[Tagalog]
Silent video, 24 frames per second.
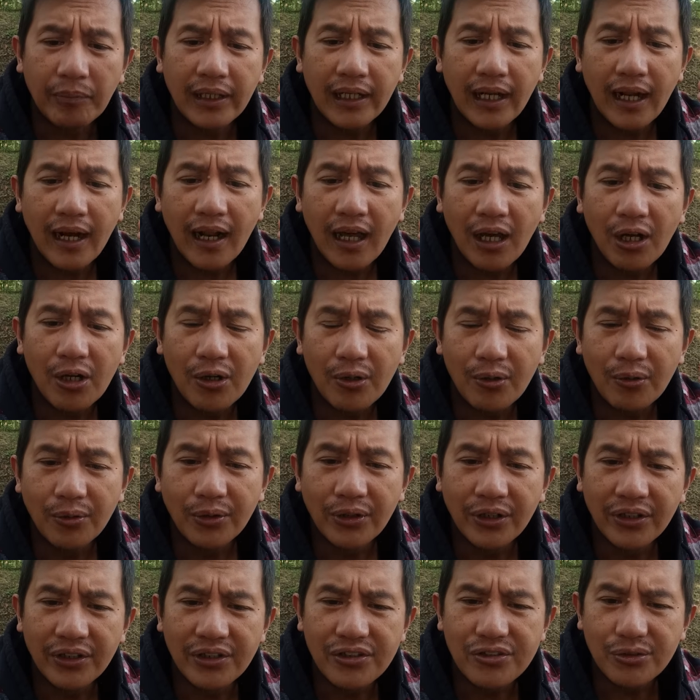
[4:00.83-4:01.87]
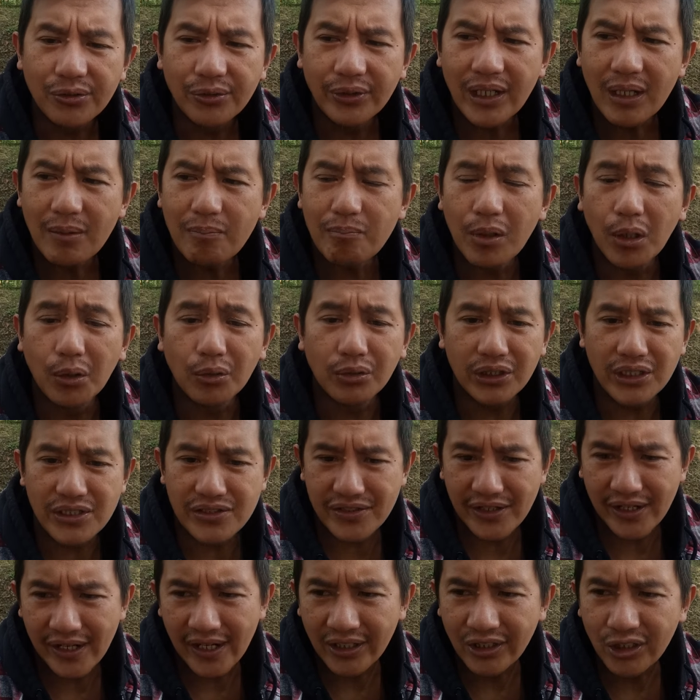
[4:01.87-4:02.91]
minalang orudon ni Suda,
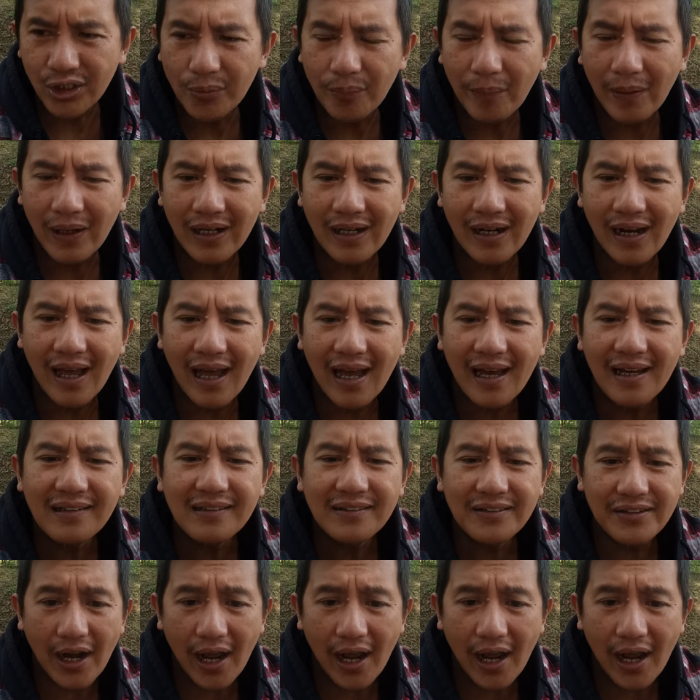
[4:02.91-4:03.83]
bautisaran nyo pa ilang,